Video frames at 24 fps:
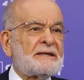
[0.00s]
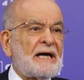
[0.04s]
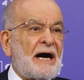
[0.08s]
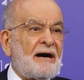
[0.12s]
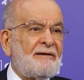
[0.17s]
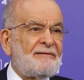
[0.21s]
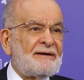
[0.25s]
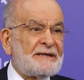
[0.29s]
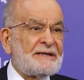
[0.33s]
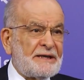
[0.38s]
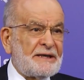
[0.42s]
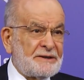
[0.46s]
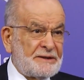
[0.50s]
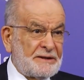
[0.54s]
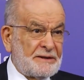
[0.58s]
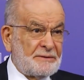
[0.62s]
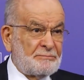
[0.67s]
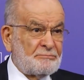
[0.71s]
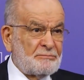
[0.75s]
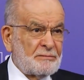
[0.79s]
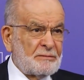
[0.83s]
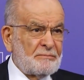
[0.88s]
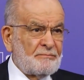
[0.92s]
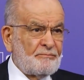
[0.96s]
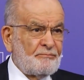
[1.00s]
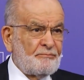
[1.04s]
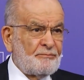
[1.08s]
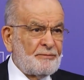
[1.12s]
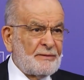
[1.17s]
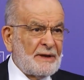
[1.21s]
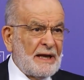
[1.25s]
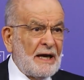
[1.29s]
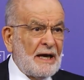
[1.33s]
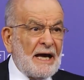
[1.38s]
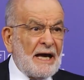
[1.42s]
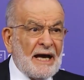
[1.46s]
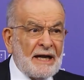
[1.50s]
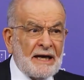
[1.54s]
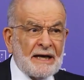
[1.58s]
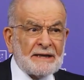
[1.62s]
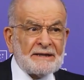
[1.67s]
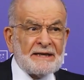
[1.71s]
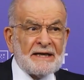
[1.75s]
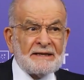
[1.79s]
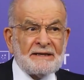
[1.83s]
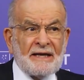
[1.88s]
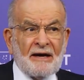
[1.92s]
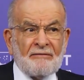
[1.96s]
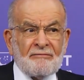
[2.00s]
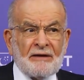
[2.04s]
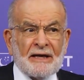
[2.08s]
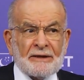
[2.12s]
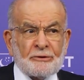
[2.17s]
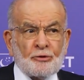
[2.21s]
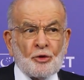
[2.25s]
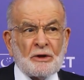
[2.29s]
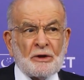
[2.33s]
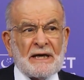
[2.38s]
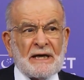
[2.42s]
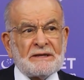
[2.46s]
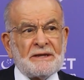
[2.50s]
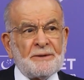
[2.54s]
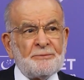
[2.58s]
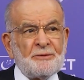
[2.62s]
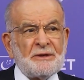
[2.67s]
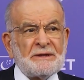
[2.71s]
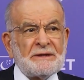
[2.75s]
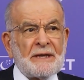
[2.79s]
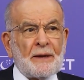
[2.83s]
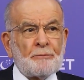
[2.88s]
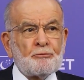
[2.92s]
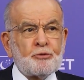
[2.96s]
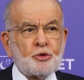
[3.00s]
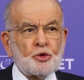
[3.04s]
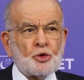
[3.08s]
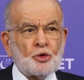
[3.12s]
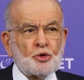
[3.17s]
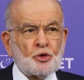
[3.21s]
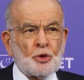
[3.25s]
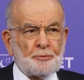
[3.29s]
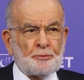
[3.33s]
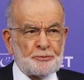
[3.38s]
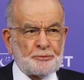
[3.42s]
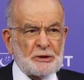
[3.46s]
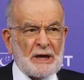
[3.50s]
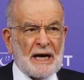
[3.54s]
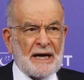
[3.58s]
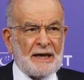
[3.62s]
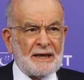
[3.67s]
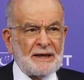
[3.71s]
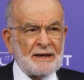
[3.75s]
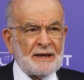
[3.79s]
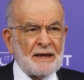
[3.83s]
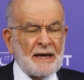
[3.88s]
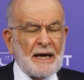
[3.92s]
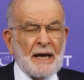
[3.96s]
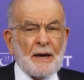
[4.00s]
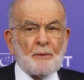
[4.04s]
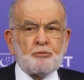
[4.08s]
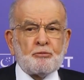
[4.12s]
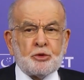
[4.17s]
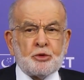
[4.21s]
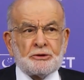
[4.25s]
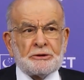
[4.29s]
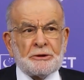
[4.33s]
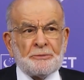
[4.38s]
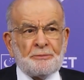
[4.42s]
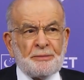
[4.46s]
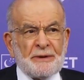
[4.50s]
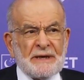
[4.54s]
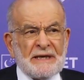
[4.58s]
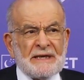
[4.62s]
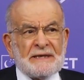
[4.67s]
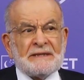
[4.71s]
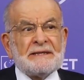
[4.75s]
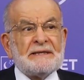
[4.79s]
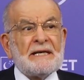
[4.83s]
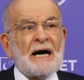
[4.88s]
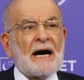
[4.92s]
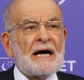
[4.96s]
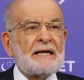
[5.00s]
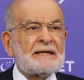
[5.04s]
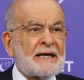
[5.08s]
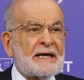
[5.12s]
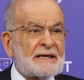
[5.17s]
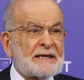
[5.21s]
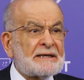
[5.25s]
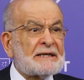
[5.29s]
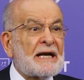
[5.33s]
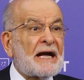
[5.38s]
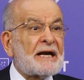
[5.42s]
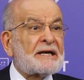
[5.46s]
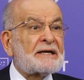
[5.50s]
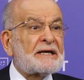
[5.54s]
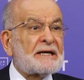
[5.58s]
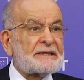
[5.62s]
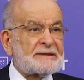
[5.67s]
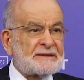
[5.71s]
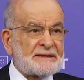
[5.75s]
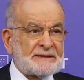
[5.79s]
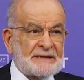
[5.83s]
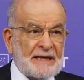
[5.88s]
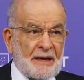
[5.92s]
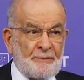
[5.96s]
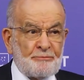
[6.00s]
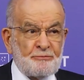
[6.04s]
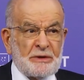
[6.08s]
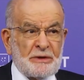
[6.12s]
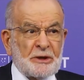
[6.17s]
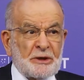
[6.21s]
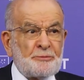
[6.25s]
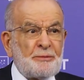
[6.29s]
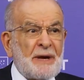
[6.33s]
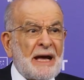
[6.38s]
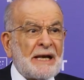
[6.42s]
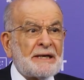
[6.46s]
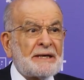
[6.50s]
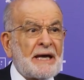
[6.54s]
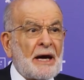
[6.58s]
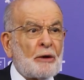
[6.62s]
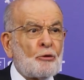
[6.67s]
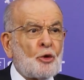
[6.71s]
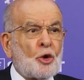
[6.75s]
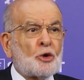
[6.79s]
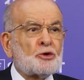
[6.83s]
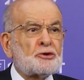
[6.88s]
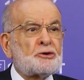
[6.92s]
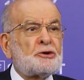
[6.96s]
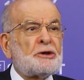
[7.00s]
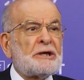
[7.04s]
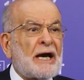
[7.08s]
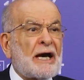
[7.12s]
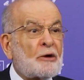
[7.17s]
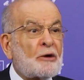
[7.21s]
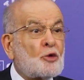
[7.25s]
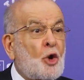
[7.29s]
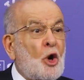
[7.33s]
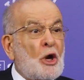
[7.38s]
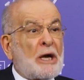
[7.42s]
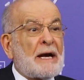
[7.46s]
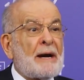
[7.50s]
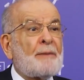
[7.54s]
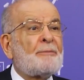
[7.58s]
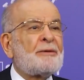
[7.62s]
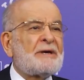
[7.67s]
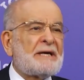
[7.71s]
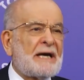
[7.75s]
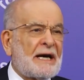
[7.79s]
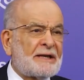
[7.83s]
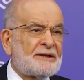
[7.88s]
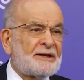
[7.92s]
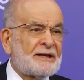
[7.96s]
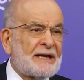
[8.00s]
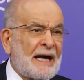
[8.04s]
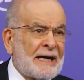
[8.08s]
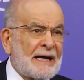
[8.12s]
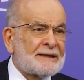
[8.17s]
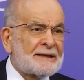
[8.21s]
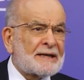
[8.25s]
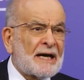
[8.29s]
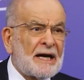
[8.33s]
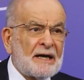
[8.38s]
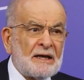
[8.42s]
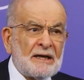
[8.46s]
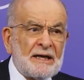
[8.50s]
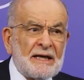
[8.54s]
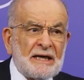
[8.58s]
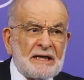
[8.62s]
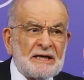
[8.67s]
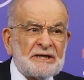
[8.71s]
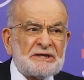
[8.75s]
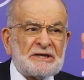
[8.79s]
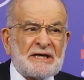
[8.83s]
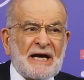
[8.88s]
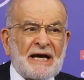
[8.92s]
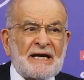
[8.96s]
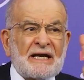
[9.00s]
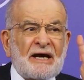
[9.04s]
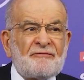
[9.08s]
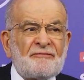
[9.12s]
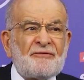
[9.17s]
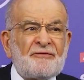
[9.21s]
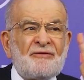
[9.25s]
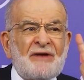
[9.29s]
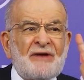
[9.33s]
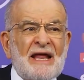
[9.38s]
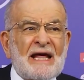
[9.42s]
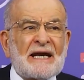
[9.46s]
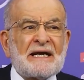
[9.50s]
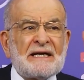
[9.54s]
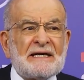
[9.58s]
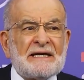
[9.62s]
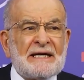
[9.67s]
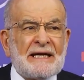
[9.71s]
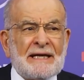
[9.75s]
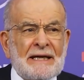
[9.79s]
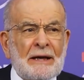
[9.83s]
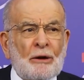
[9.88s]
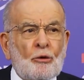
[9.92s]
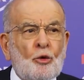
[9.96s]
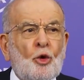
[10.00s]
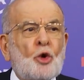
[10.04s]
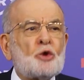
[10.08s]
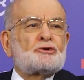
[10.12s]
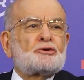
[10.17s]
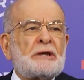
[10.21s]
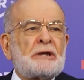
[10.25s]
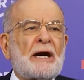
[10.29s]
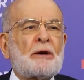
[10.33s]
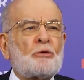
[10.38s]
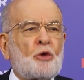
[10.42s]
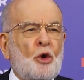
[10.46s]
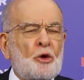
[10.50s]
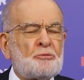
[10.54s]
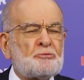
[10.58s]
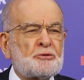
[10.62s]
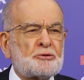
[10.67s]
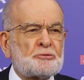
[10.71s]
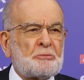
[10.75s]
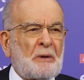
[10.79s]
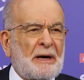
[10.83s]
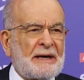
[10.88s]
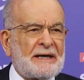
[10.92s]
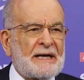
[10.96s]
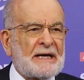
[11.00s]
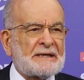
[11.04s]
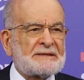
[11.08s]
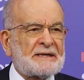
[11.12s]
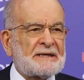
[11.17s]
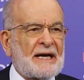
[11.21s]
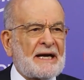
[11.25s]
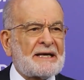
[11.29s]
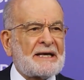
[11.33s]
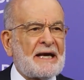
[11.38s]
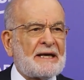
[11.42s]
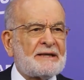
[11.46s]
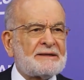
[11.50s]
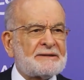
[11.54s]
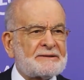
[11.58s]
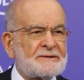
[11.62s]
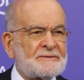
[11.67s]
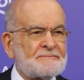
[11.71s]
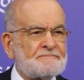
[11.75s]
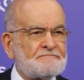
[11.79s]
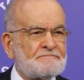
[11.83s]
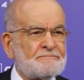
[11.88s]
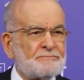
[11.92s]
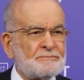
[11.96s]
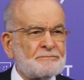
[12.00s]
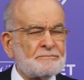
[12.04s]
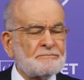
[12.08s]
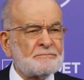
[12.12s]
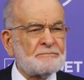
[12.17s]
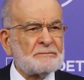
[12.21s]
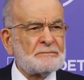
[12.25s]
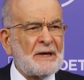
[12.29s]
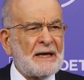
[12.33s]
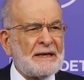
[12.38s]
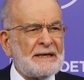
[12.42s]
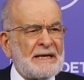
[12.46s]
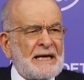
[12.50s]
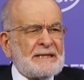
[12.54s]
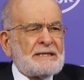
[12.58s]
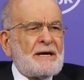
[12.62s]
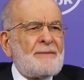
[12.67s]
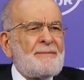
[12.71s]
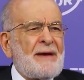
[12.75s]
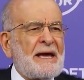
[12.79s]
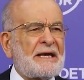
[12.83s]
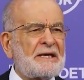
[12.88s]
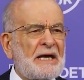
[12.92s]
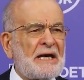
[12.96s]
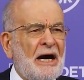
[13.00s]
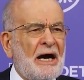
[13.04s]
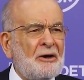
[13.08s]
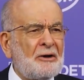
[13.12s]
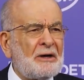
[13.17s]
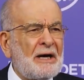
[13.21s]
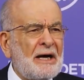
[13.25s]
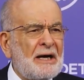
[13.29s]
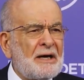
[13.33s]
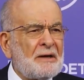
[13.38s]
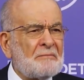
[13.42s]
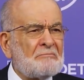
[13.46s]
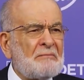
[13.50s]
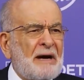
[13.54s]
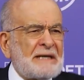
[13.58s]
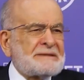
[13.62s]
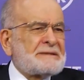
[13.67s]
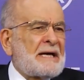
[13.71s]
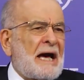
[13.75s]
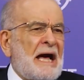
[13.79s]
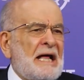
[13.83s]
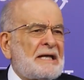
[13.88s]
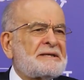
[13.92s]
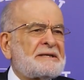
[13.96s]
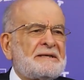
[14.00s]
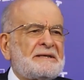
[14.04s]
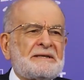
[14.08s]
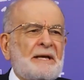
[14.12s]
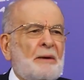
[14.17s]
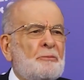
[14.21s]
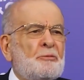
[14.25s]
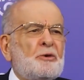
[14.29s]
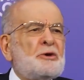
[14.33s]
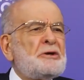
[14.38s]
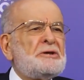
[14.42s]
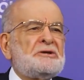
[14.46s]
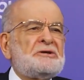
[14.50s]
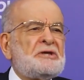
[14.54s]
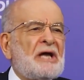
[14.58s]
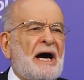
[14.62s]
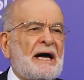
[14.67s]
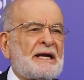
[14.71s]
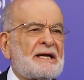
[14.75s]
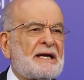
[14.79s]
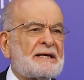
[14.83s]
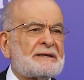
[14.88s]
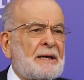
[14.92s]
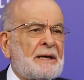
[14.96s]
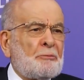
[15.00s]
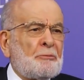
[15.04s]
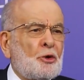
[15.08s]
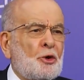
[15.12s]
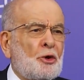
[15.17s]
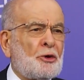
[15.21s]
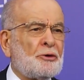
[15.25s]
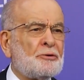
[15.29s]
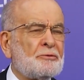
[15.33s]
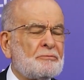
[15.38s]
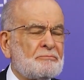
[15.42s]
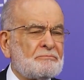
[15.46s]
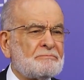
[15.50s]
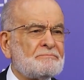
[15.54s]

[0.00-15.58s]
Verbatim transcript: davet ettim. Hele de devlet yönetiminde bulunup da bu tip iddiaların arkasından bir belge ortaya koyamayanlar şereflerini ortaya koymuş manasına gelir. Ne demek ya? Masa altında bu iddialarda bulun.